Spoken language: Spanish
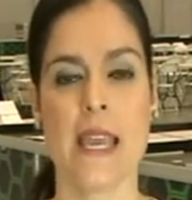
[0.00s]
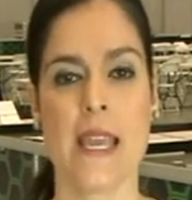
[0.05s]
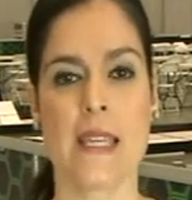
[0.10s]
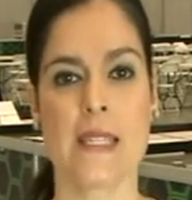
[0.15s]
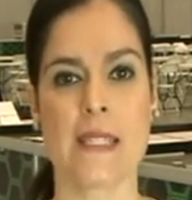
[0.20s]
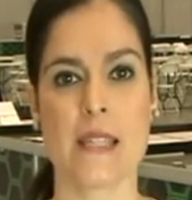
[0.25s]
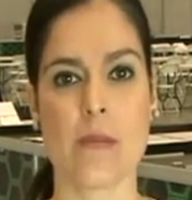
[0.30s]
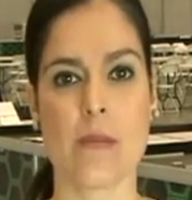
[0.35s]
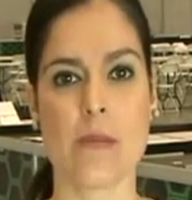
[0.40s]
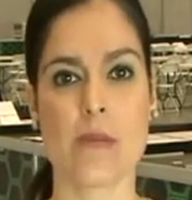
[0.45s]

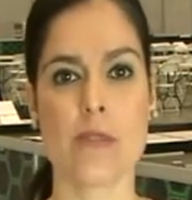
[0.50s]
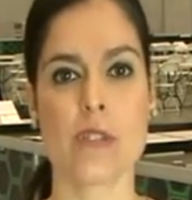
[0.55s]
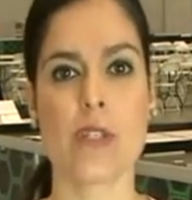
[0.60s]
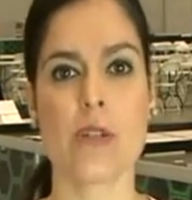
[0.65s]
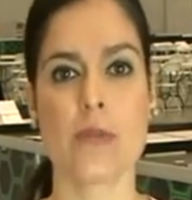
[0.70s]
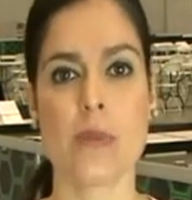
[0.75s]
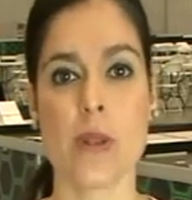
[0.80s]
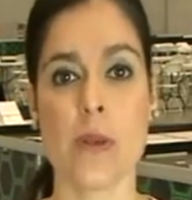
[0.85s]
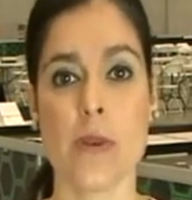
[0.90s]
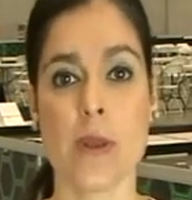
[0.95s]
estamos
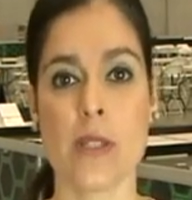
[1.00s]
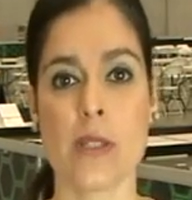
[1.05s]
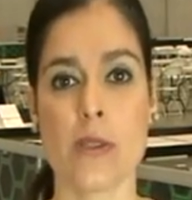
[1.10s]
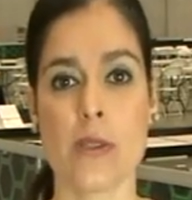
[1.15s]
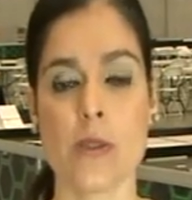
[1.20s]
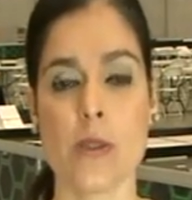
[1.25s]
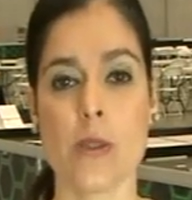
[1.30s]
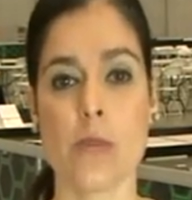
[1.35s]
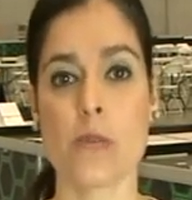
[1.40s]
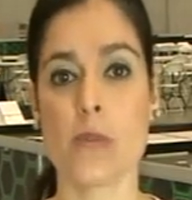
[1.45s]
en un
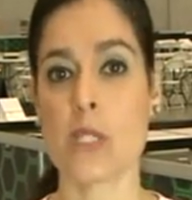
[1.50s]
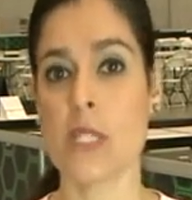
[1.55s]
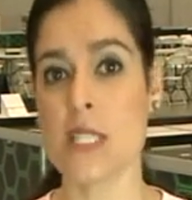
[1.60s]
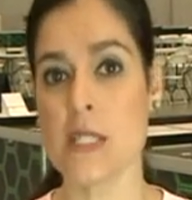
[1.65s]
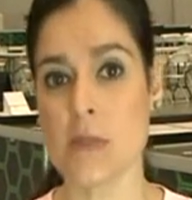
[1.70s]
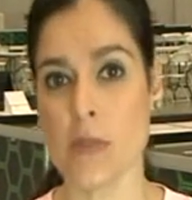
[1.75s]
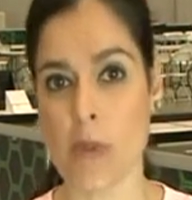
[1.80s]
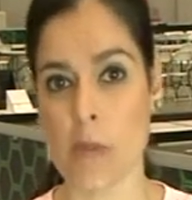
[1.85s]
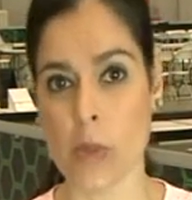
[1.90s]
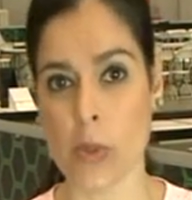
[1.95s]
evento de
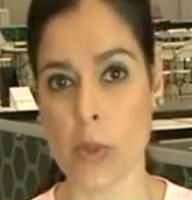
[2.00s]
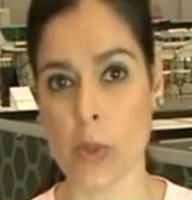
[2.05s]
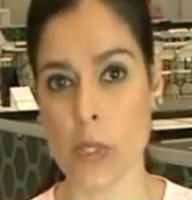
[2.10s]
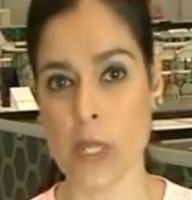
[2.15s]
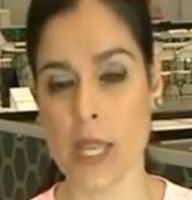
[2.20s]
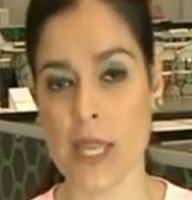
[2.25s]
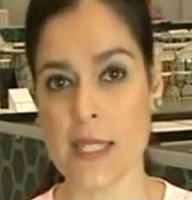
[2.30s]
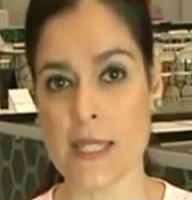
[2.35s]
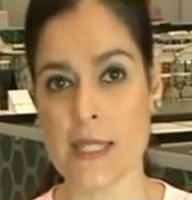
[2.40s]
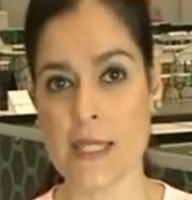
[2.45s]
muchísima
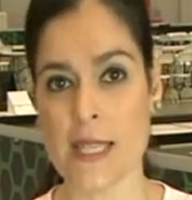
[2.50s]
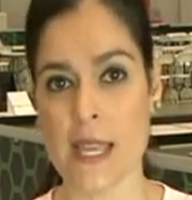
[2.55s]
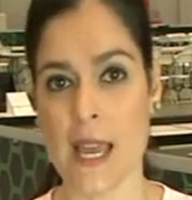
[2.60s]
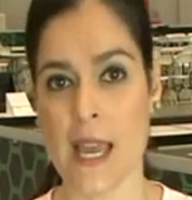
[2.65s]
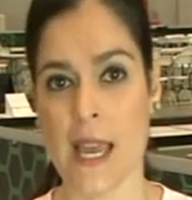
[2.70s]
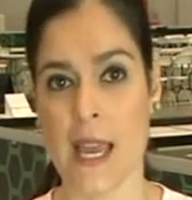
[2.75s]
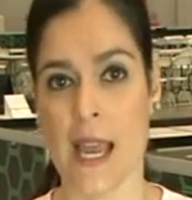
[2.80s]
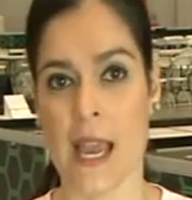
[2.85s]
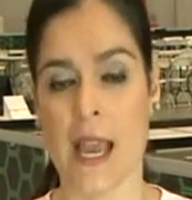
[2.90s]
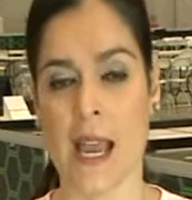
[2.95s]
importancia
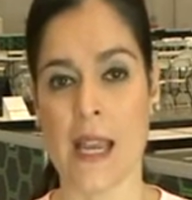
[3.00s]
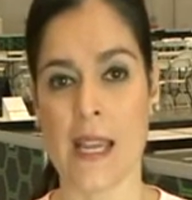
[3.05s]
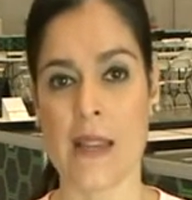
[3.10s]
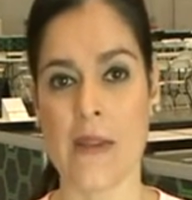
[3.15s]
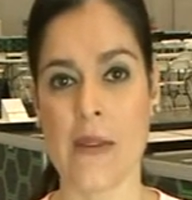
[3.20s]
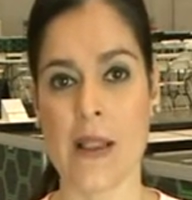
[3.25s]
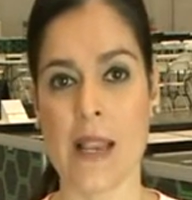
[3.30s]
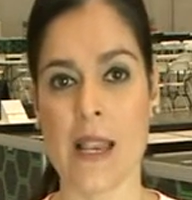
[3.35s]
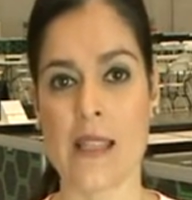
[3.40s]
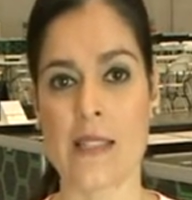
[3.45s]
a
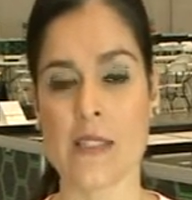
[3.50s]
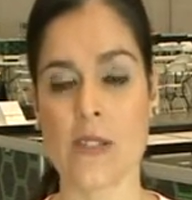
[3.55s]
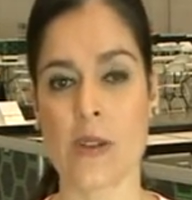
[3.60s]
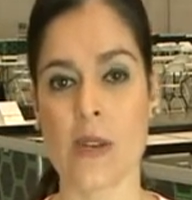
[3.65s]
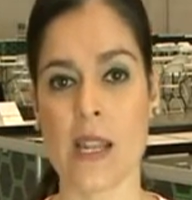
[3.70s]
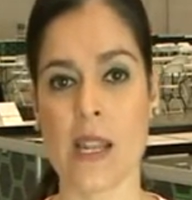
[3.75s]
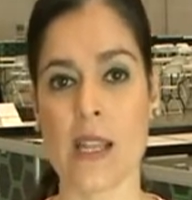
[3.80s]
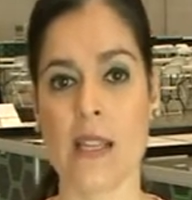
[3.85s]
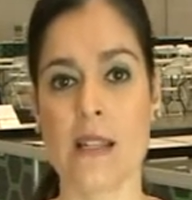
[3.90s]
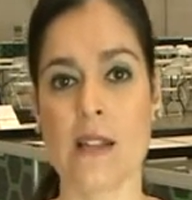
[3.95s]
nivel
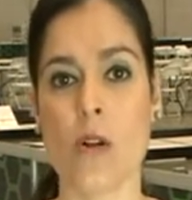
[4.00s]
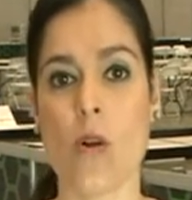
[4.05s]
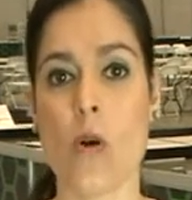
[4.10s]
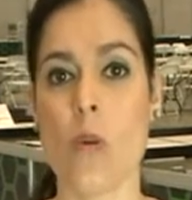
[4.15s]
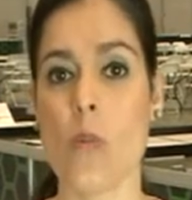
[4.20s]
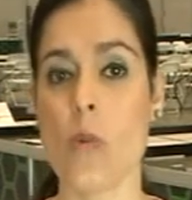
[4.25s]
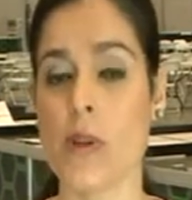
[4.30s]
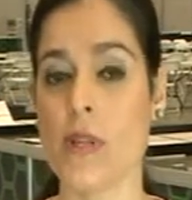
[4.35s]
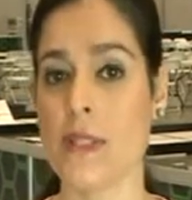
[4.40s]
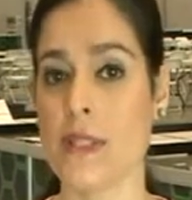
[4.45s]
nacional
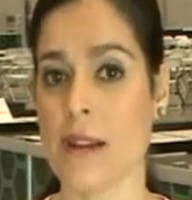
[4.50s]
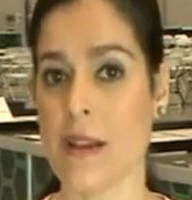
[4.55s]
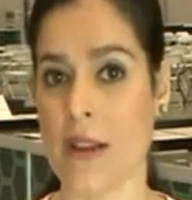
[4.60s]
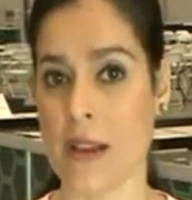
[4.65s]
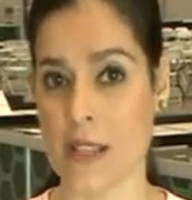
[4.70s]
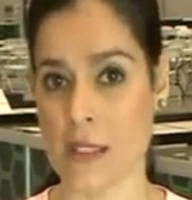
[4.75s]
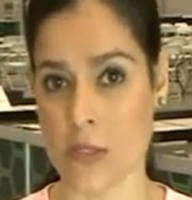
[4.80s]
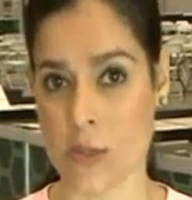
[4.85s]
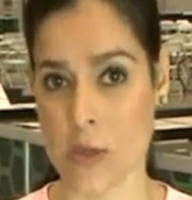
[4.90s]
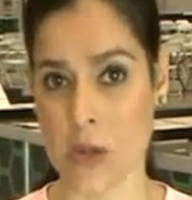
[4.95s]
como
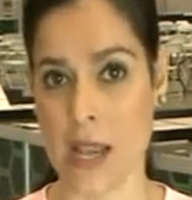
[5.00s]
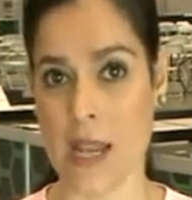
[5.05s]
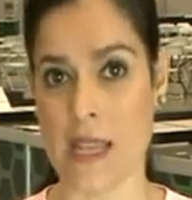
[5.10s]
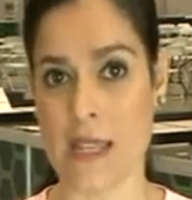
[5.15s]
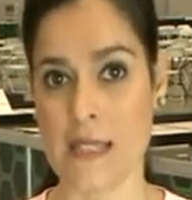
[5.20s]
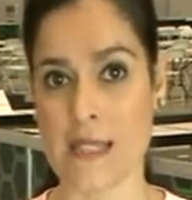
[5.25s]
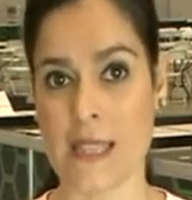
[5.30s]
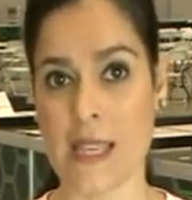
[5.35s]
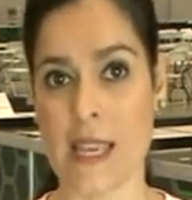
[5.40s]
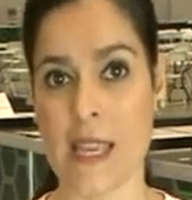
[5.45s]
internacional y
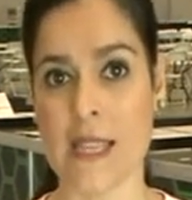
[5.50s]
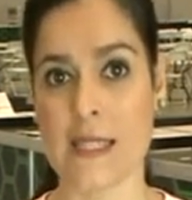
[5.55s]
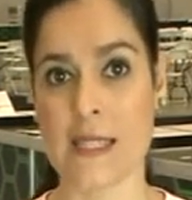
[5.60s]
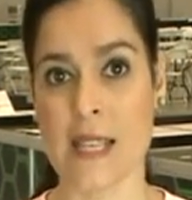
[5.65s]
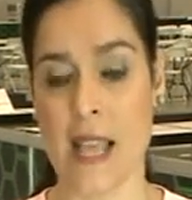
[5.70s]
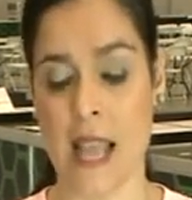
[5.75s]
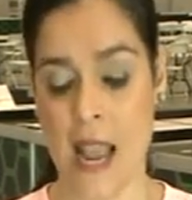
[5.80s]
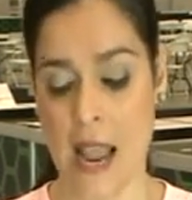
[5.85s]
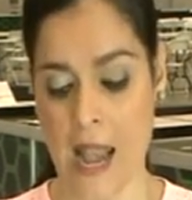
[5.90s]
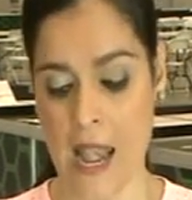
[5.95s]
es que es
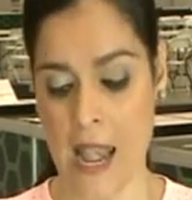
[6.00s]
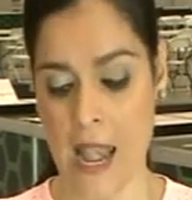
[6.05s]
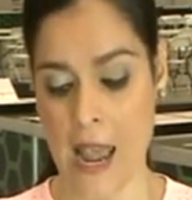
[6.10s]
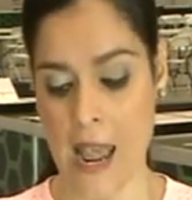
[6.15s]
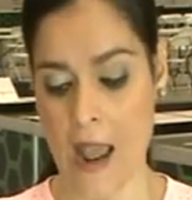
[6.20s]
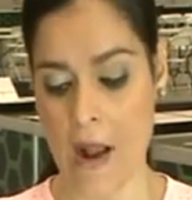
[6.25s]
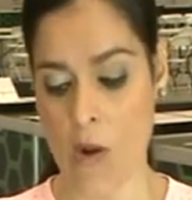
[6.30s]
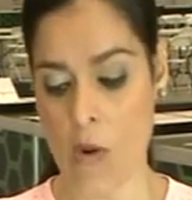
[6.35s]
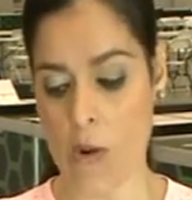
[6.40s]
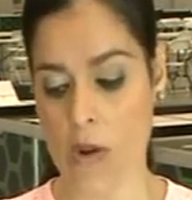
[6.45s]

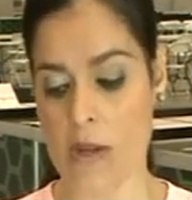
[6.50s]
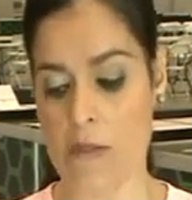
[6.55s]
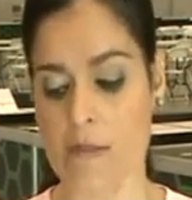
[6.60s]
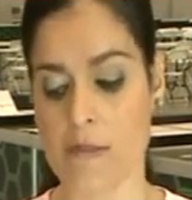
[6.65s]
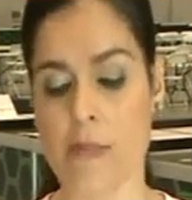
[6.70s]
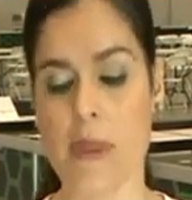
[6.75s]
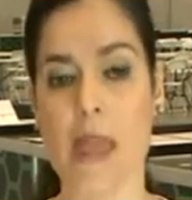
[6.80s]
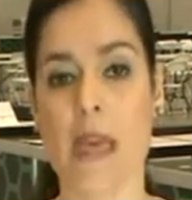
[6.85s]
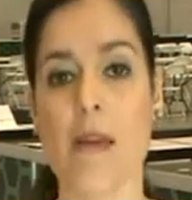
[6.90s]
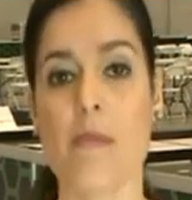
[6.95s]
la
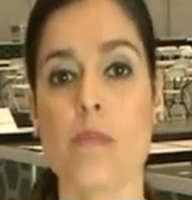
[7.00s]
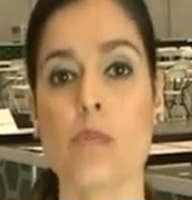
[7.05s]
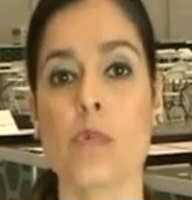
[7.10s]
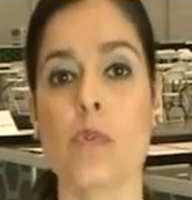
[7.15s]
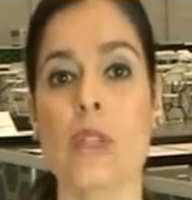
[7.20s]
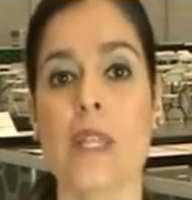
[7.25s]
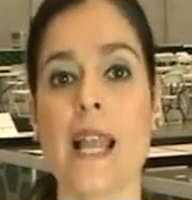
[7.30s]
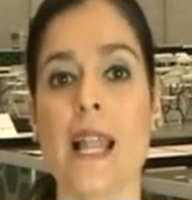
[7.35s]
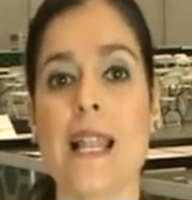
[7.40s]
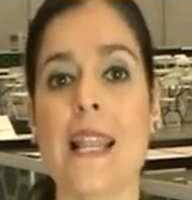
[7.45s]
Olimpiada
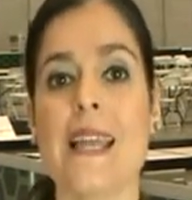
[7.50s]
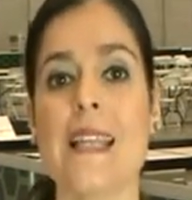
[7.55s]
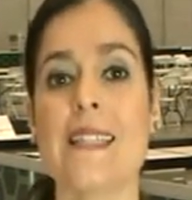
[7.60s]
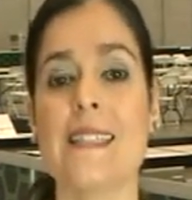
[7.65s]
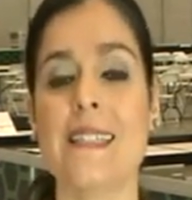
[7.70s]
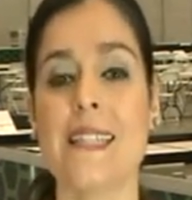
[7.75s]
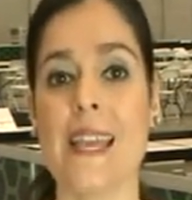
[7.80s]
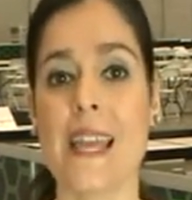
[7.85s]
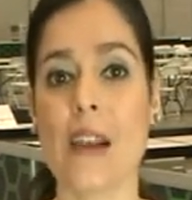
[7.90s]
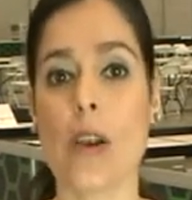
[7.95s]
Mundial
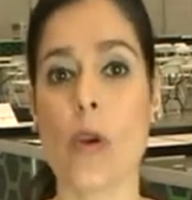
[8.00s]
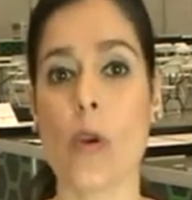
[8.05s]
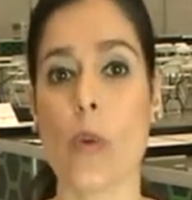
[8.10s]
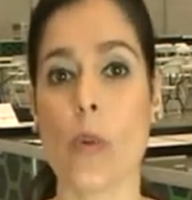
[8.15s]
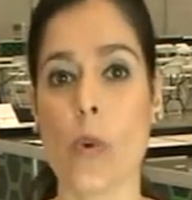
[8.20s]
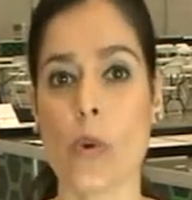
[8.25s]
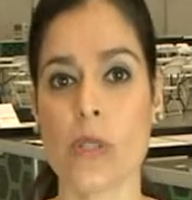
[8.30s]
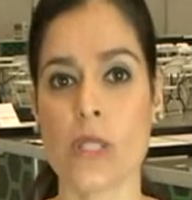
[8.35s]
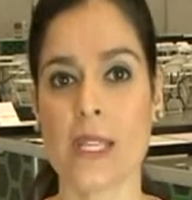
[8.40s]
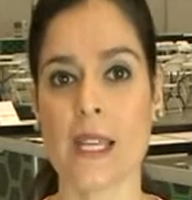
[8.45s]
de
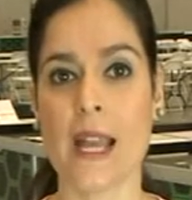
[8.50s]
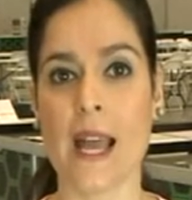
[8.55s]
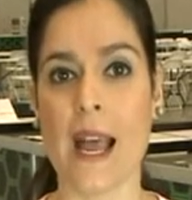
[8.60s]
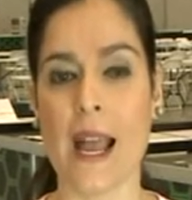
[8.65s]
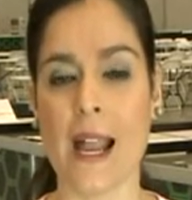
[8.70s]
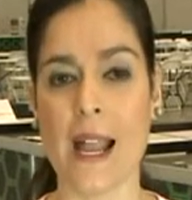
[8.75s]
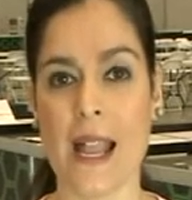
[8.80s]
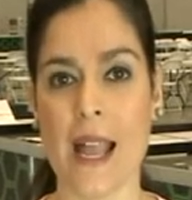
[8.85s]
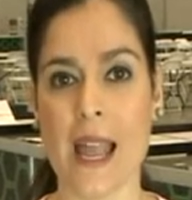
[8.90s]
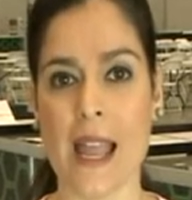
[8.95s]
Robótica
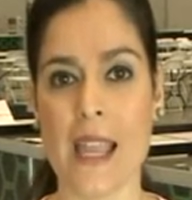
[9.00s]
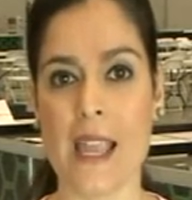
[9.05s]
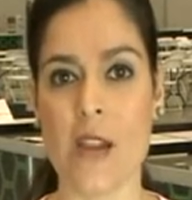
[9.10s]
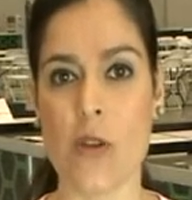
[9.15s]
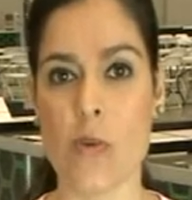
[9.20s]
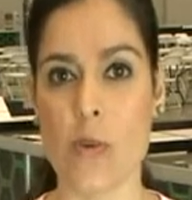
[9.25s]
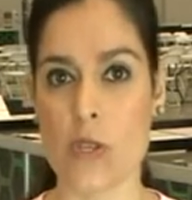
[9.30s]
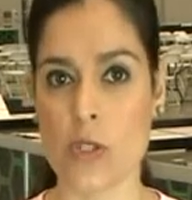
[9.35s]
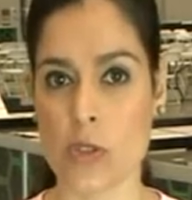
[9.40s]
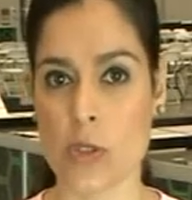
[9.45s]
acá
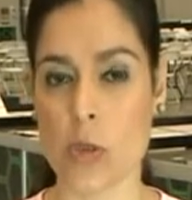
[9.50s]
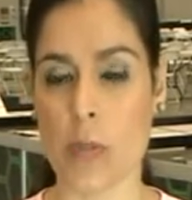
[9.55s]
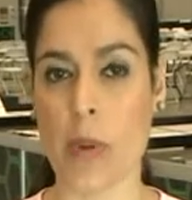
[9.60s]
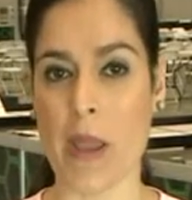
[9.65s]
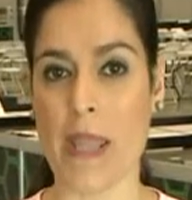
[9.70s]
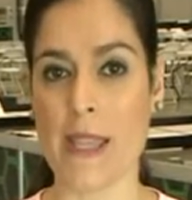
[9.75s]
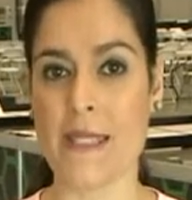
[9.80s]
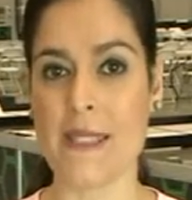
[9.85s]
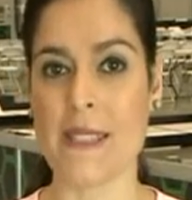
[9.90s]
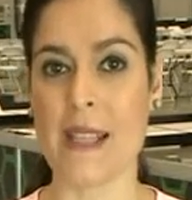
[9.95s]
en nuestro
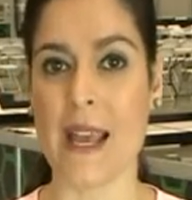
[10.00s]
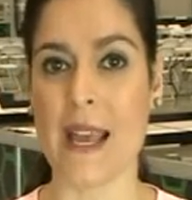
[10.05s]
país.